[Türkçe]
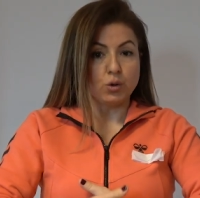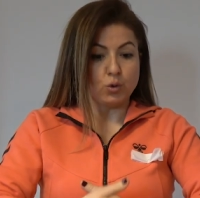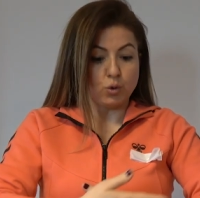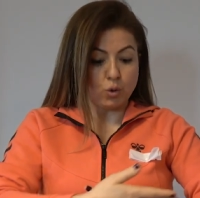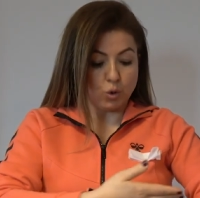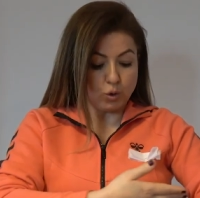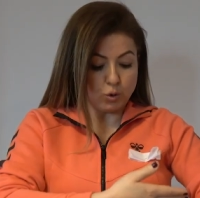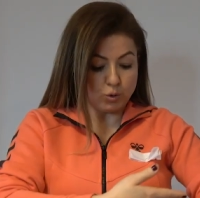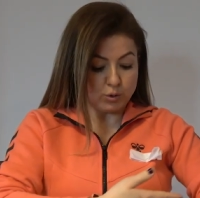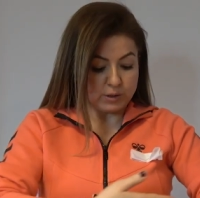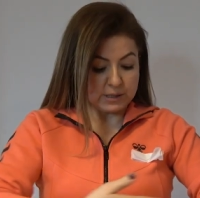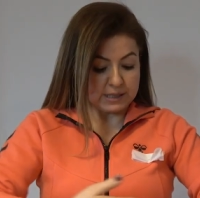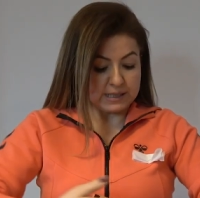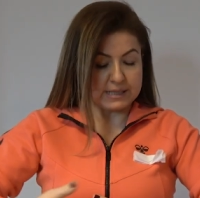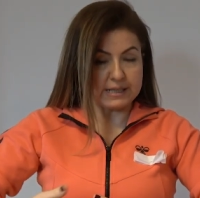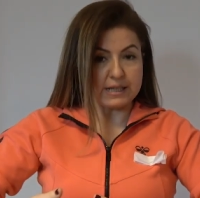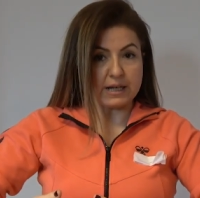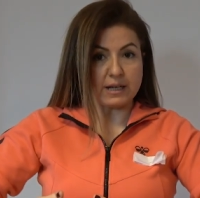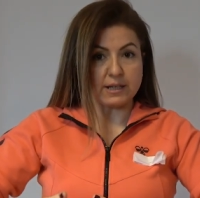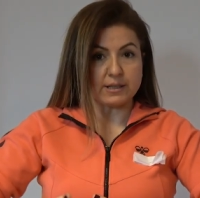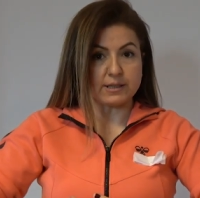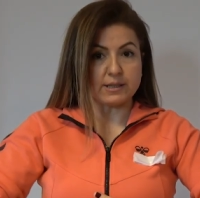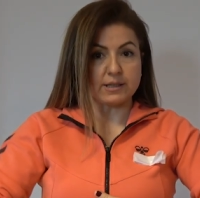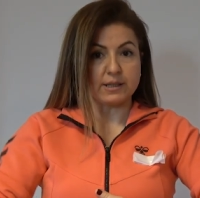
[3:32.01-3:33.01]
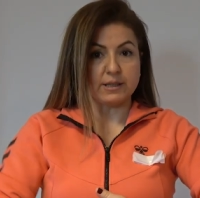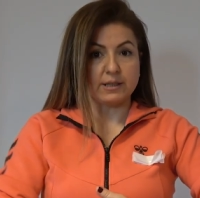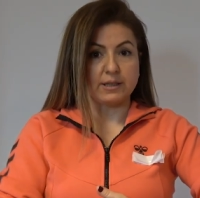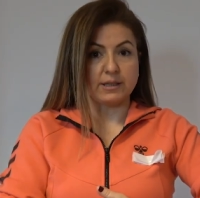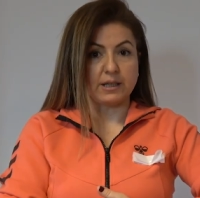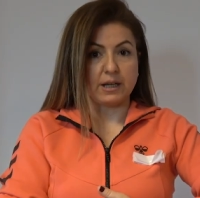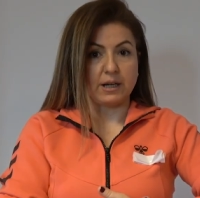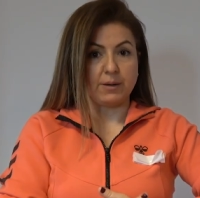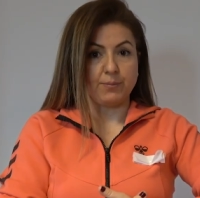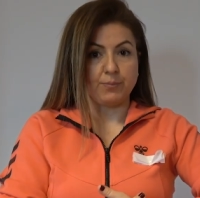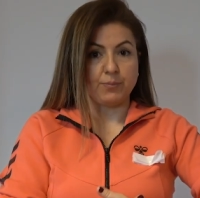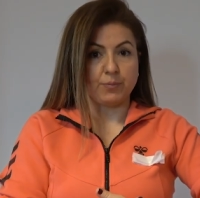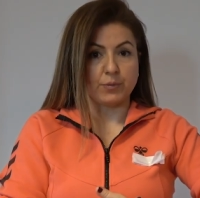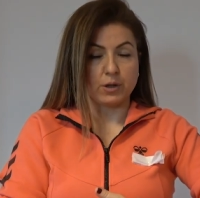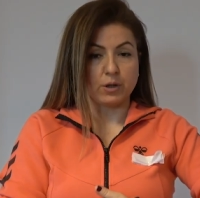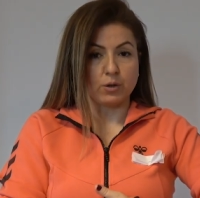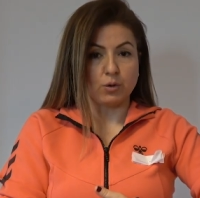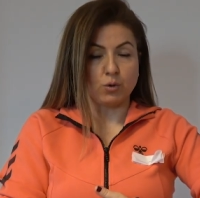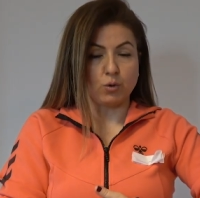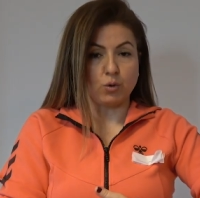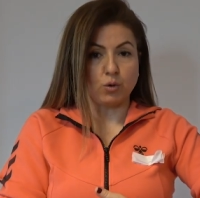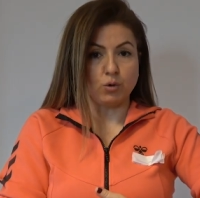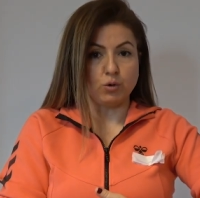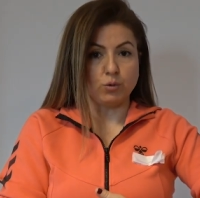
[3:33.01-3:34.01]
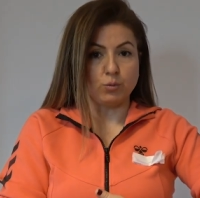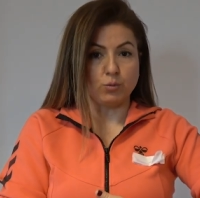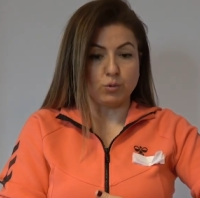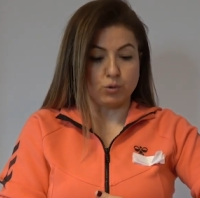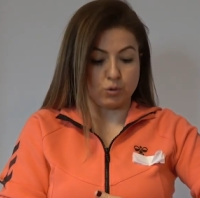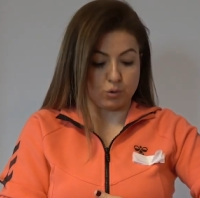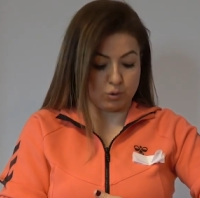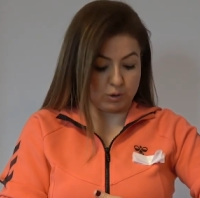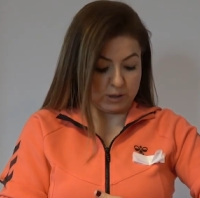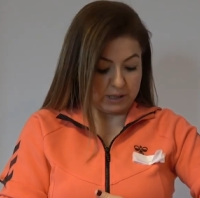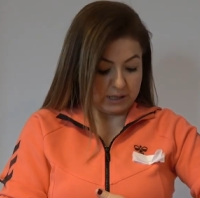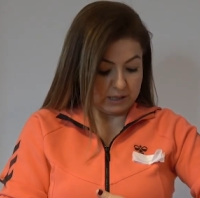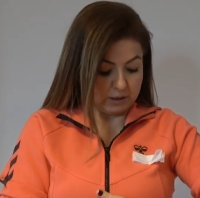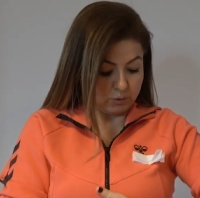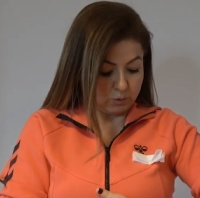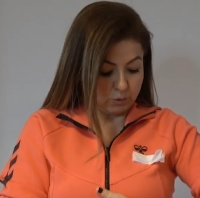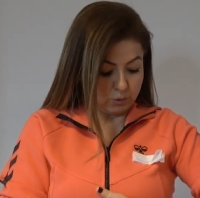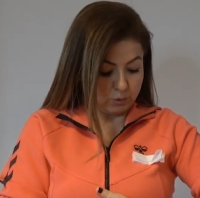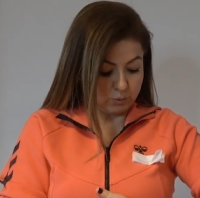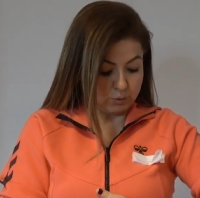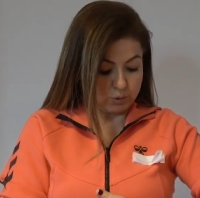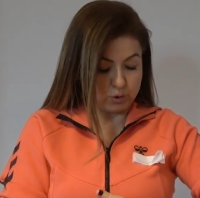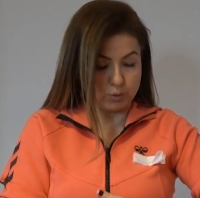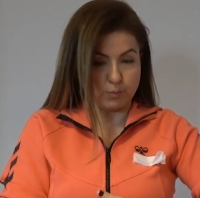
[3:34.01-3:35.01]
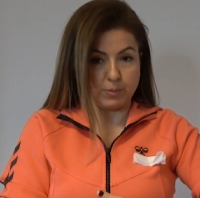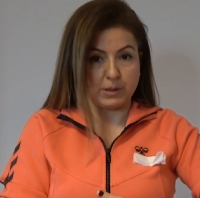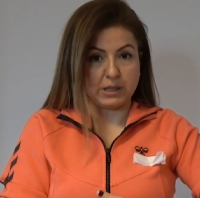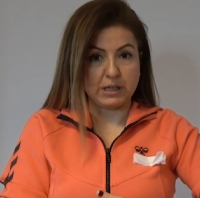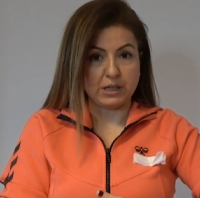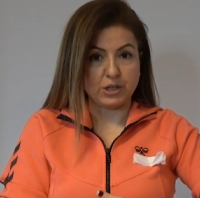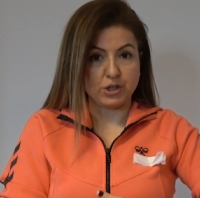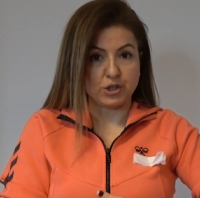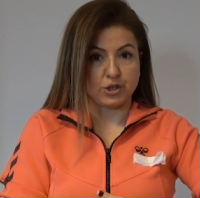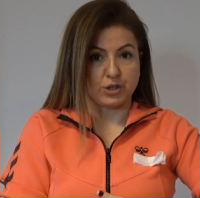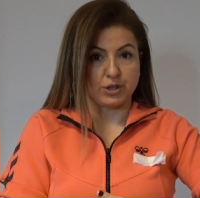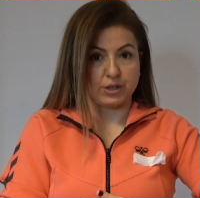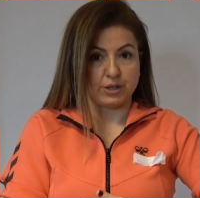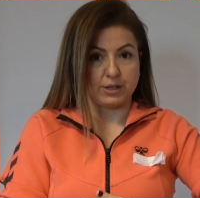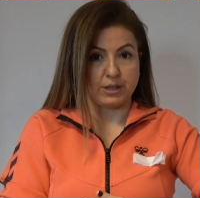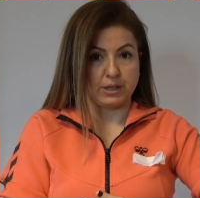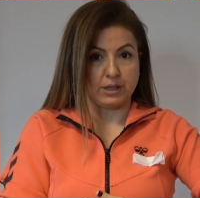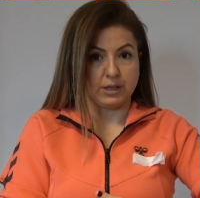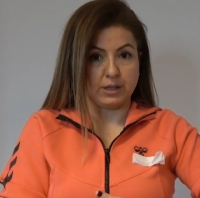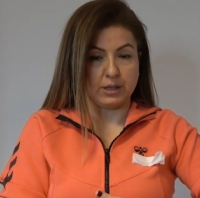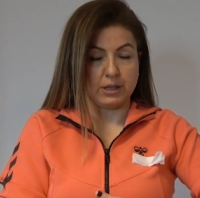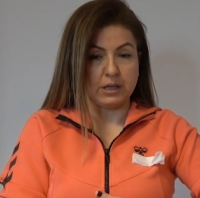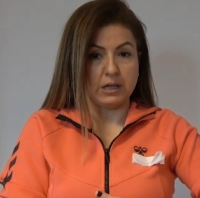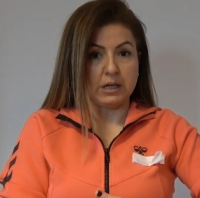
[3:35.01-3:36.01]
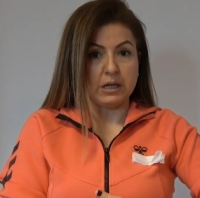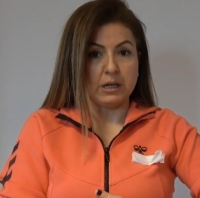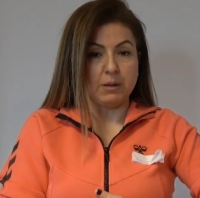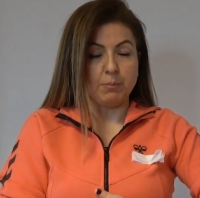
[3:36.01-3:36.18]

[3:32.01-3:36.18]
Göğüs hizasında kolumuzu, iki kolumuzu birleştirdik.